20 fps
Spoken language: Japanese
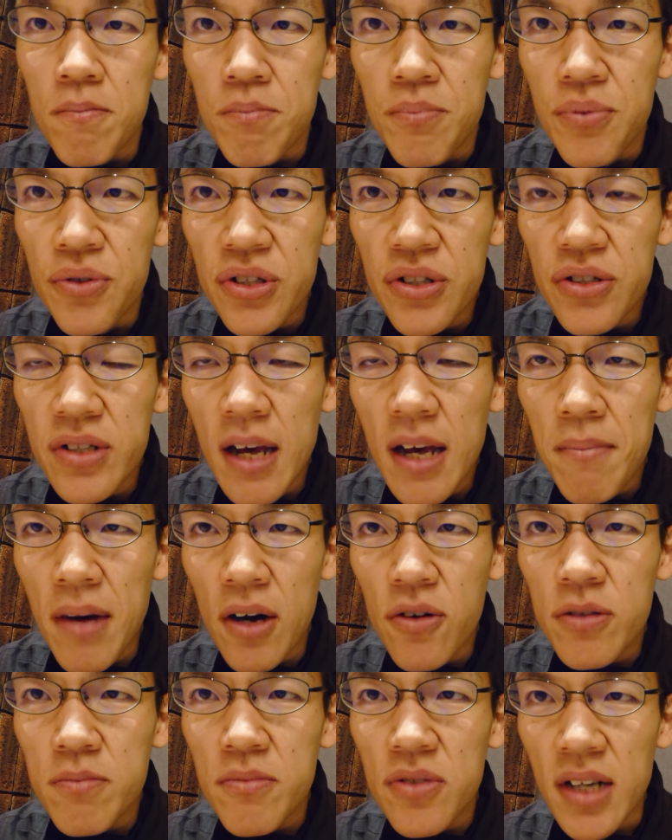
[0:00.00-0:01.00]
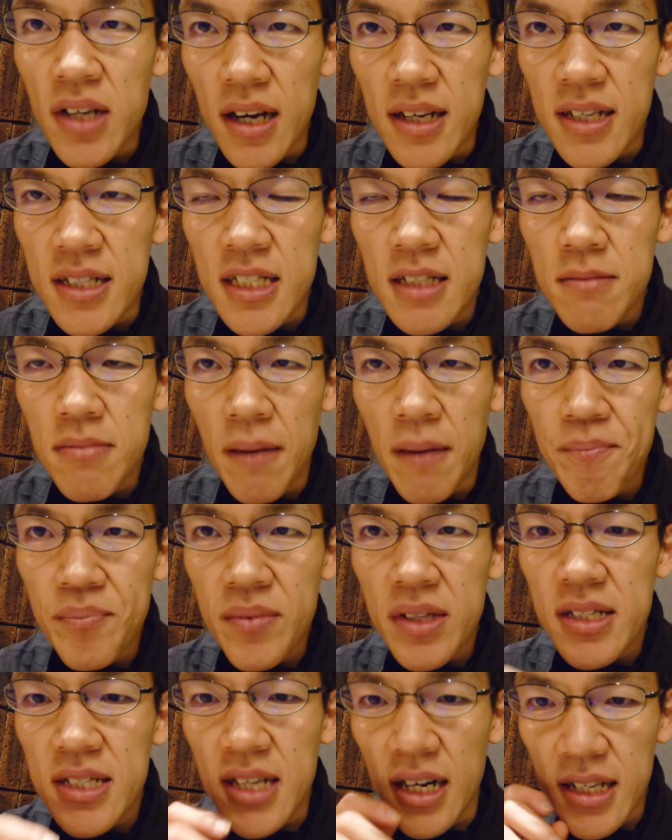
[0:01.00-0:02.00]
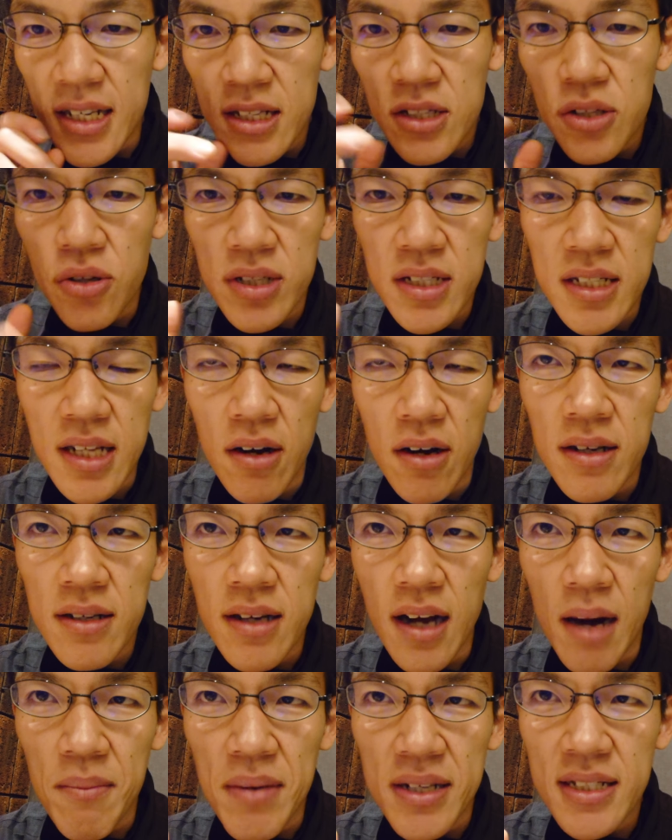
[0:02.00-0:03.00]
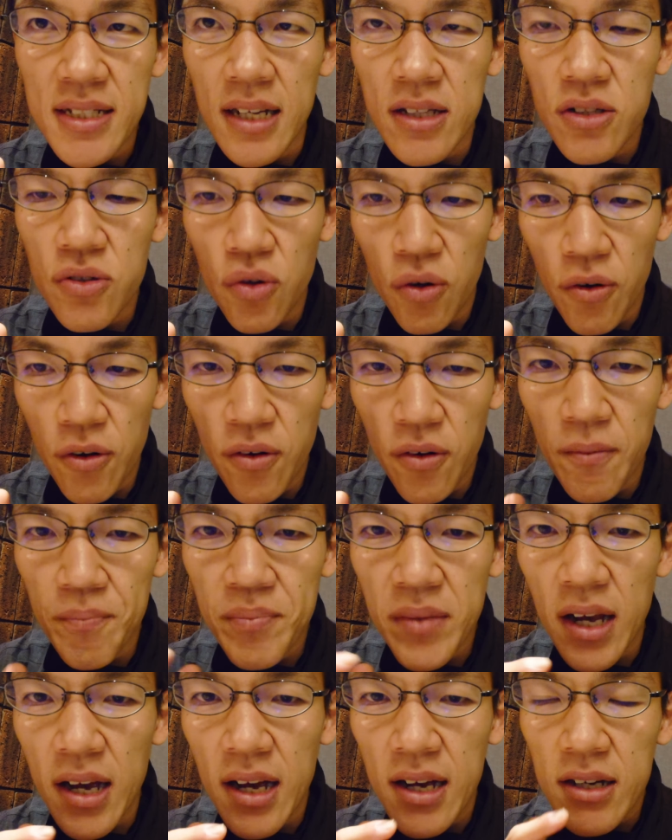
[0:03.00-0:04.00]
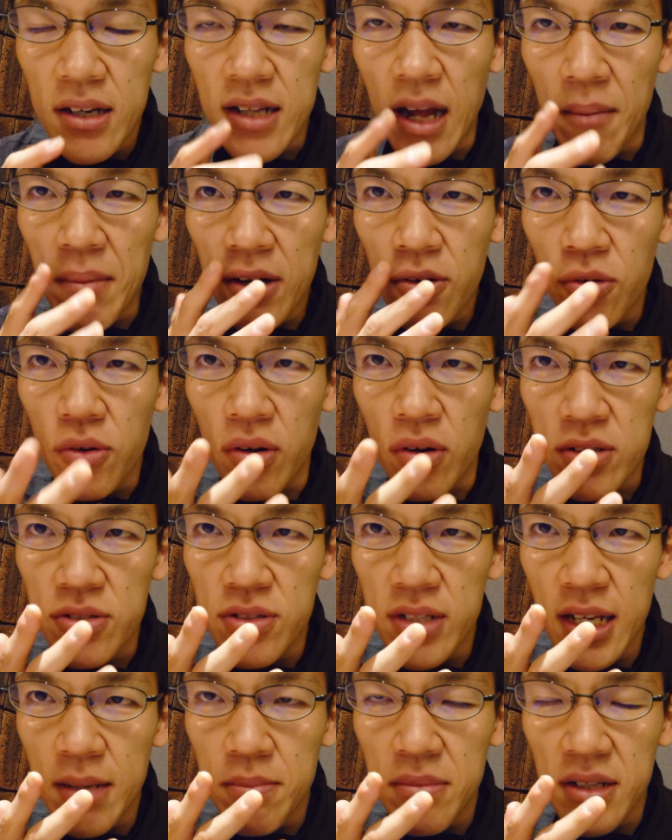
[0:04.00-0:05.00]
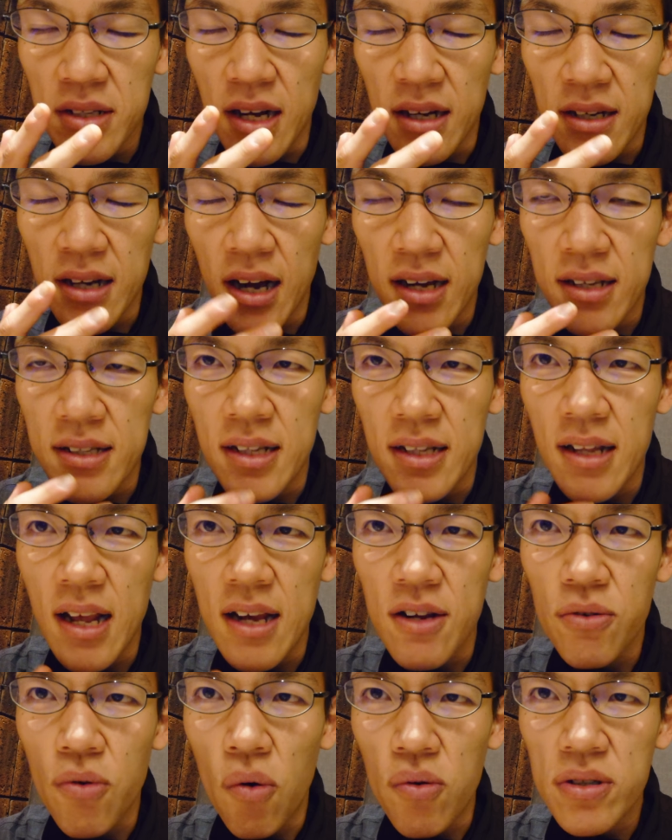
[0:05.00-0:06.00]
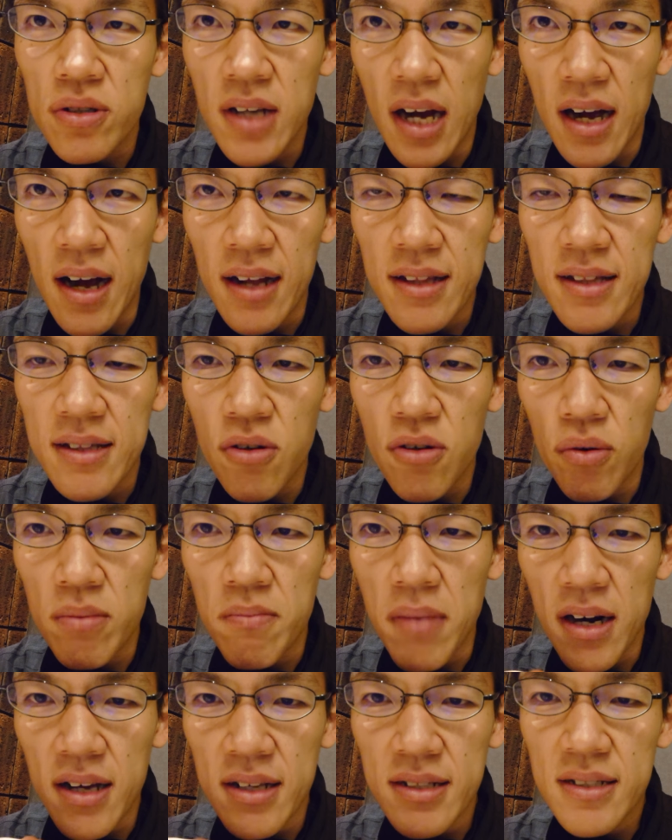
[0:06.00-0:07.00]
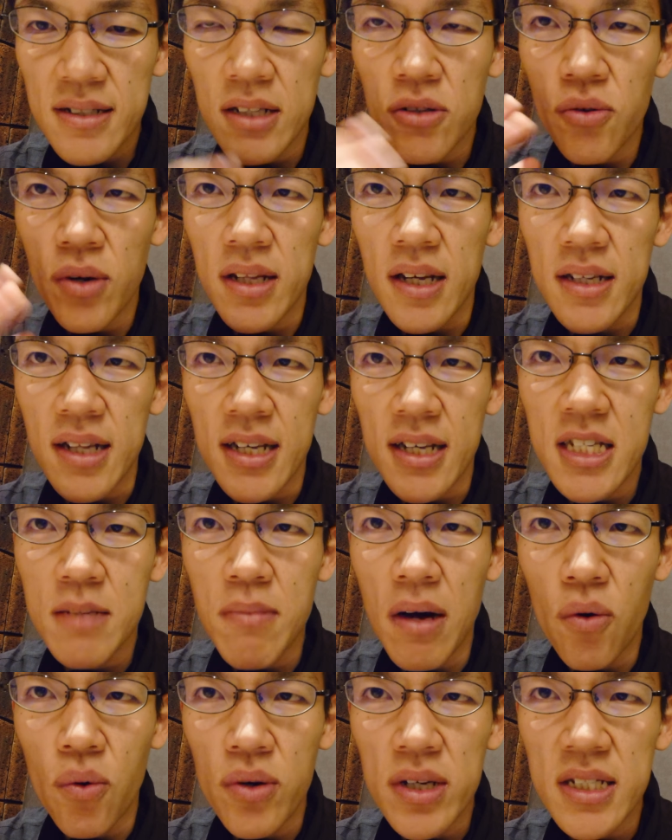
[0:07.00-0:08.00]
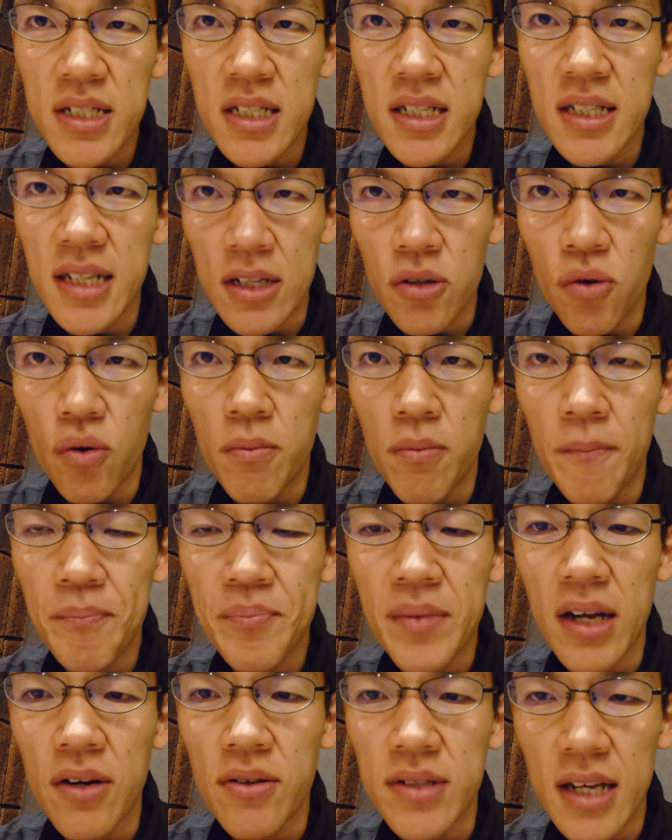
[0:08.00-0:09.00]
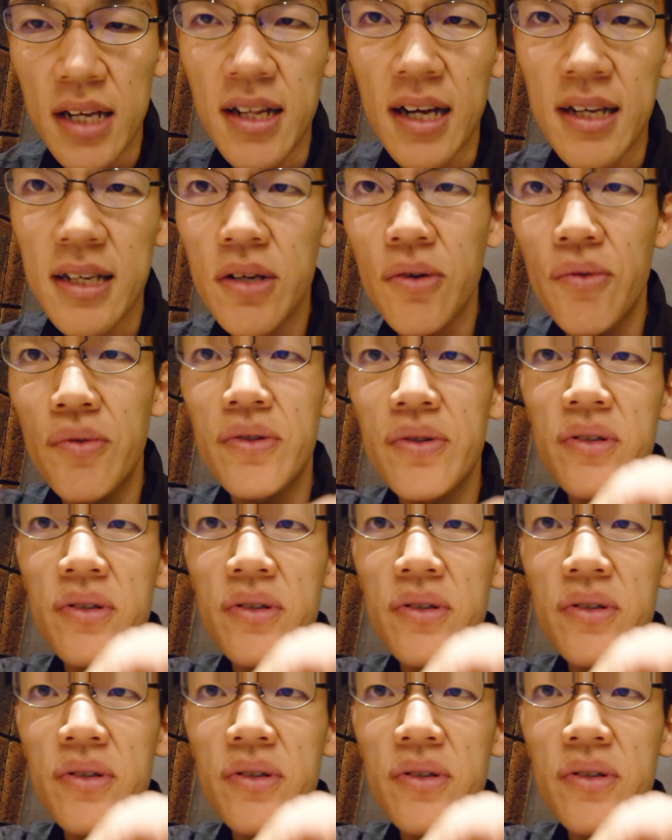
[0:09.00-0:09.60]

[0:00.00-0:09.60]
ブリュレバウムが一番ジャリッとした甘さと、卵のクリームが入っているコクがあバランスが取れていて一番美味しいなと思ったので、代表